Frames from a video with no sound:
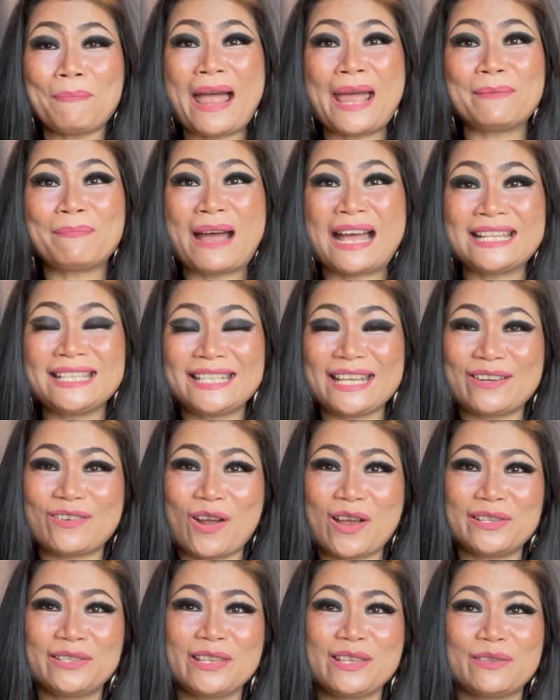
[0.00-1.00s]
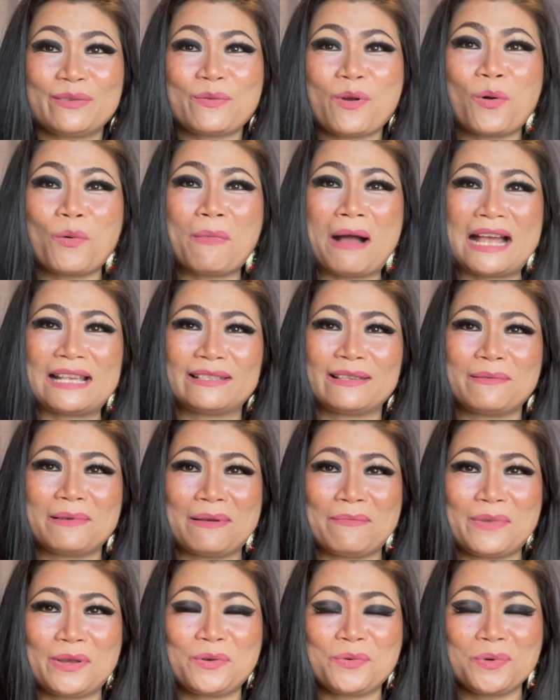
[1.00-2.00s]
8,746 บาทสำ
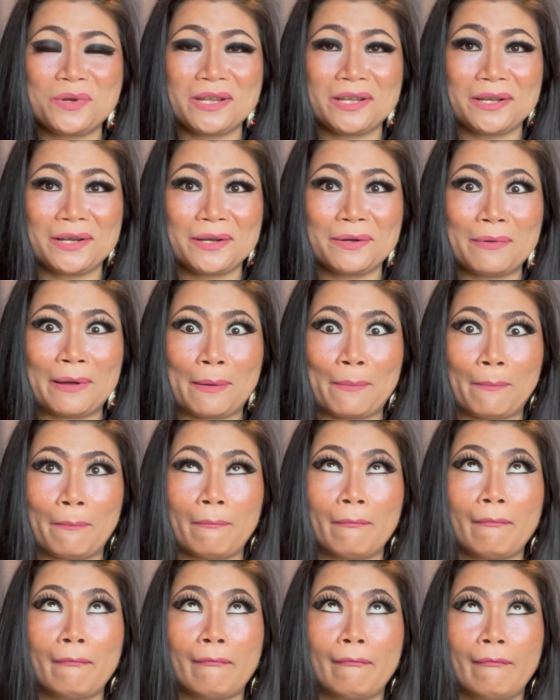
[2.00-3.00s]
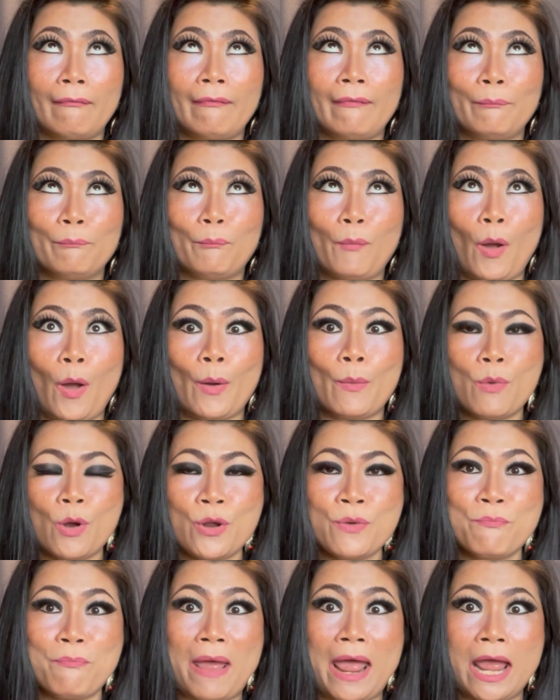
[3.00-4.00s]
หรับเมนูนี้คือแบบมองบ
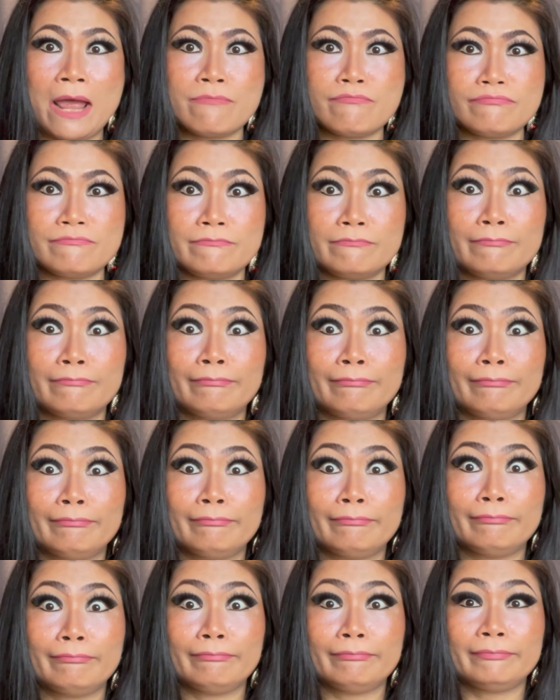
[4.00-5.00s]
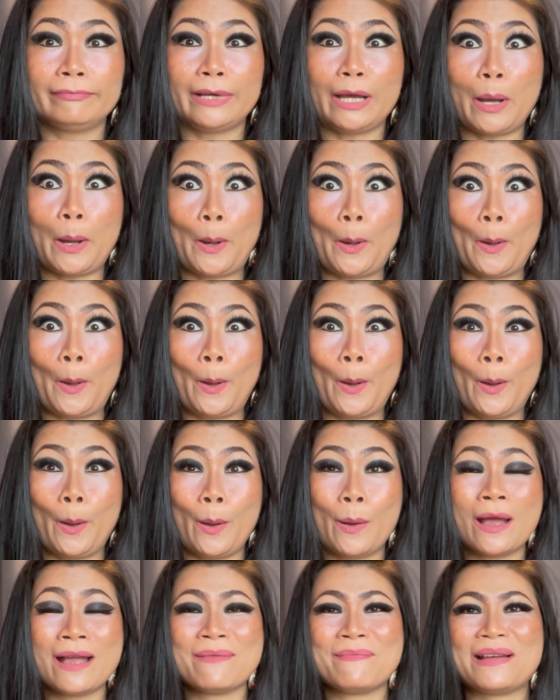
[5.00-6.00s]
นแป๊บโอ้
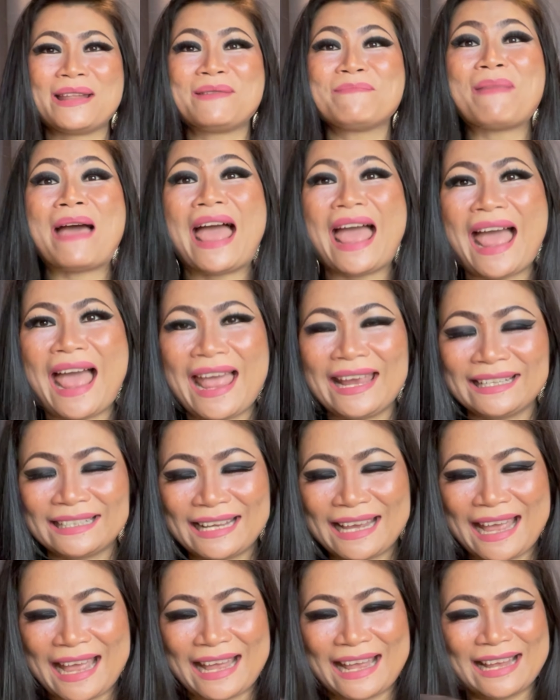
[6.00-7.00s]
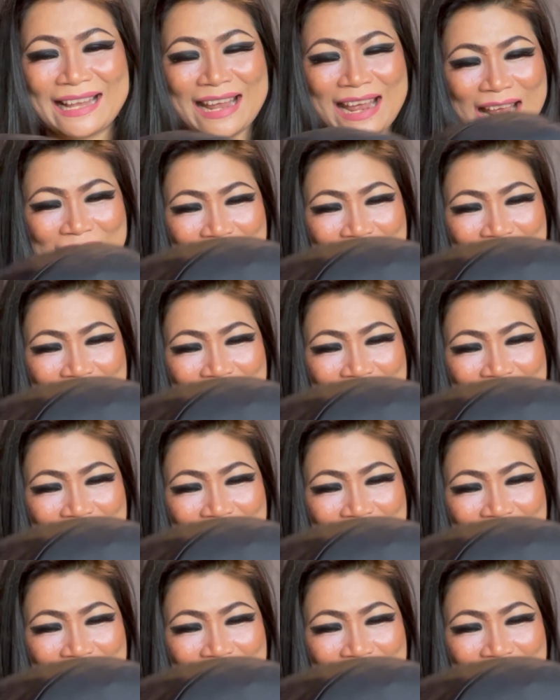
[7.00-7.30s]
มันแพงนะฮะ